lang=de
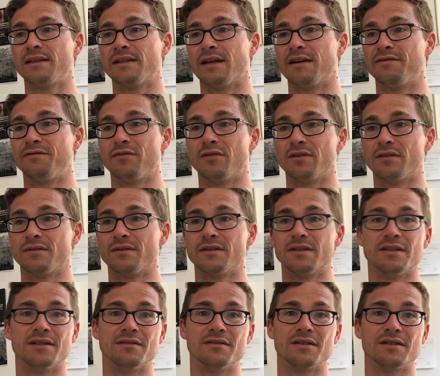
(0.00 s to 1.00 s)
Davon
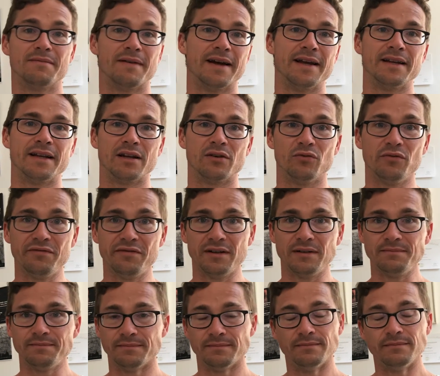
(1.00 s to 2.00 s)
sind zwei in
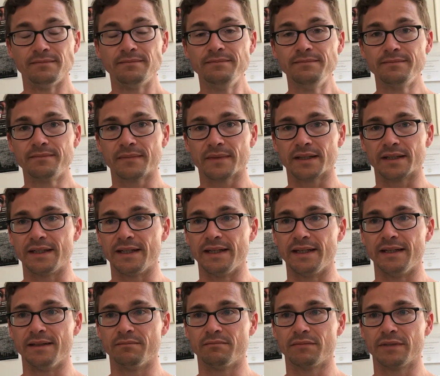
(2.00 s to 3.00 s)
Hannover,
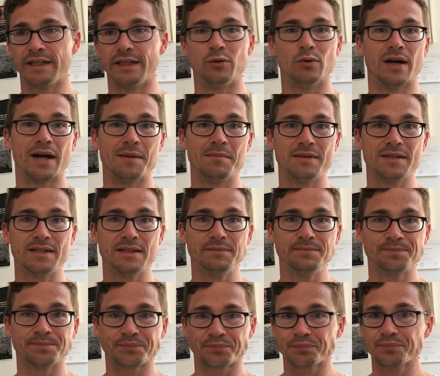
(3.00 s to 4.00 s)
die
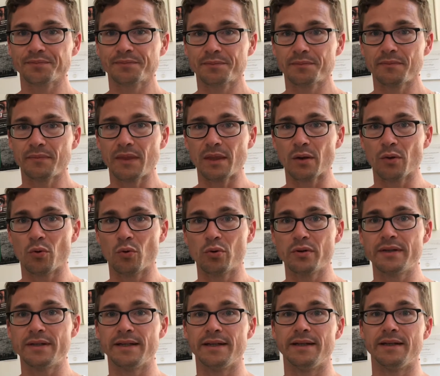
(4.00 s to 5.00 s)
Geoheimnisse
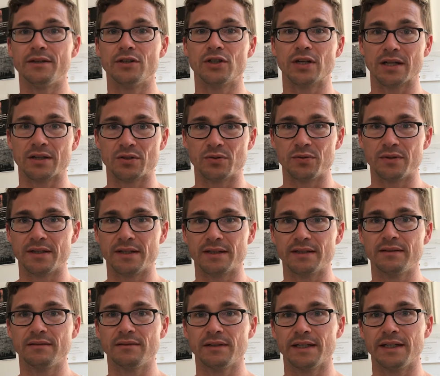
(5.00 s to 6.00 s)
und die
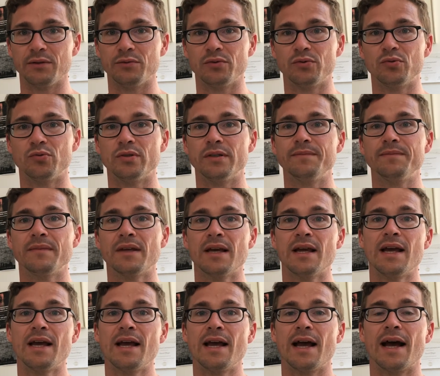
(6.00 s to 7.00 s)
Schatzhüterin Geotour.
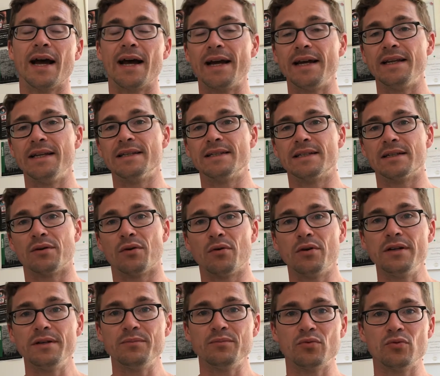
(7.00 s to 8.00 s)
Eine ist in
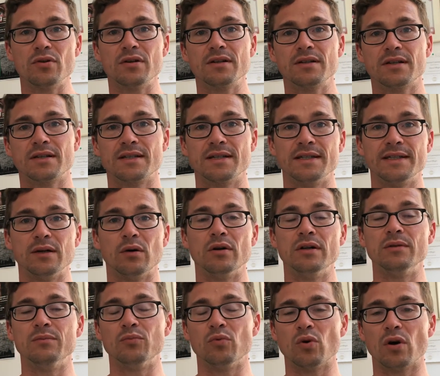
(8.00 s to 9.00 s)
Oldenburg, das sind die
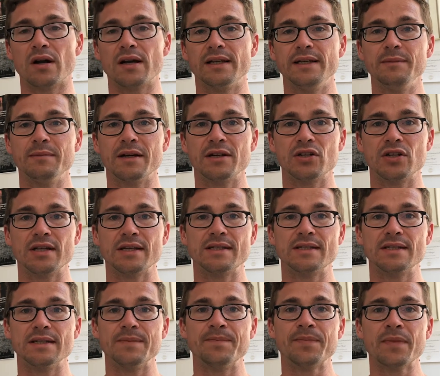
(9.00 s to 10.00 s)
Oldenburger
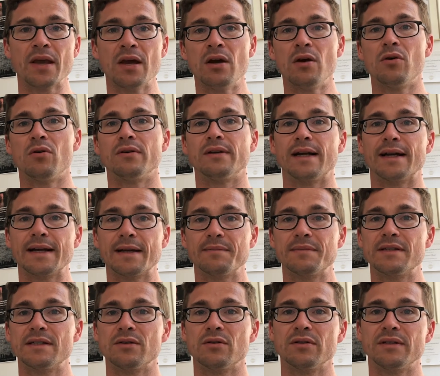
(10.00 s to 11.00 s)
Klimaschätze. Und dann
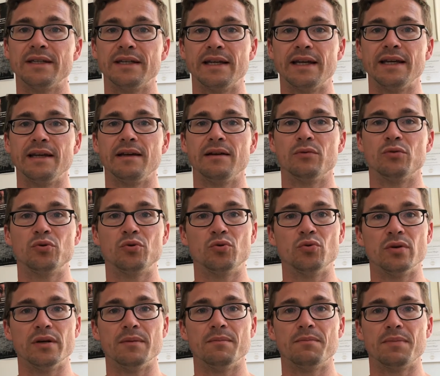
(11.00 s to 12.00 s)
gibt es noch die
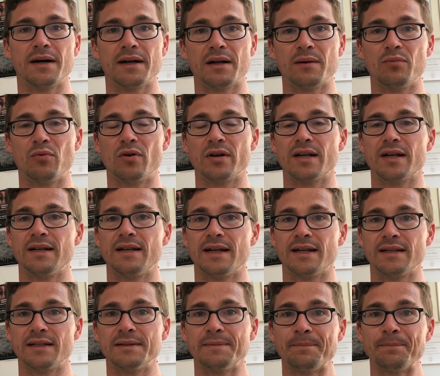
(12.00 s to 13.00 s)
Geotour im Paderborner
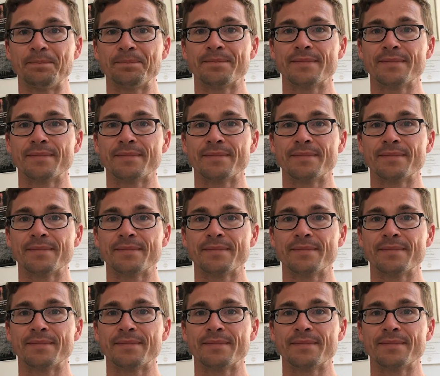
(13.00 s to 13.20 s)
Land.